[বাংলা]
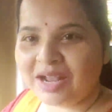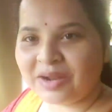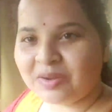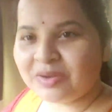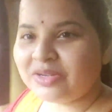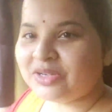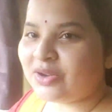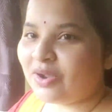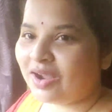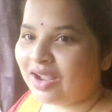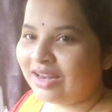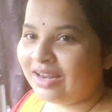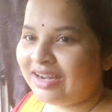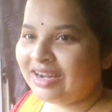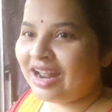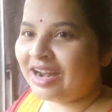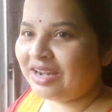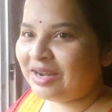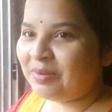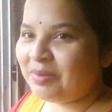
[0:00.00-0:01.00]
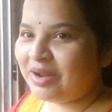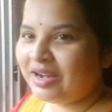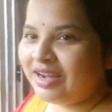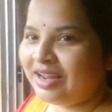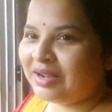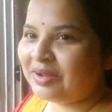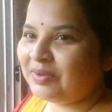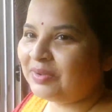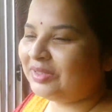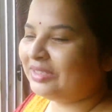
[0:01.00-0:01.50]
এখন সকালে রান্না
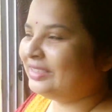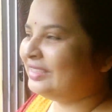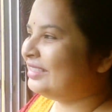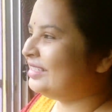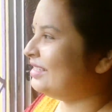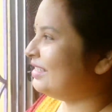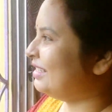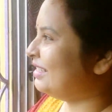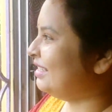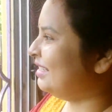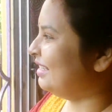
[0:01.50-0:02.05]
বান্না করছি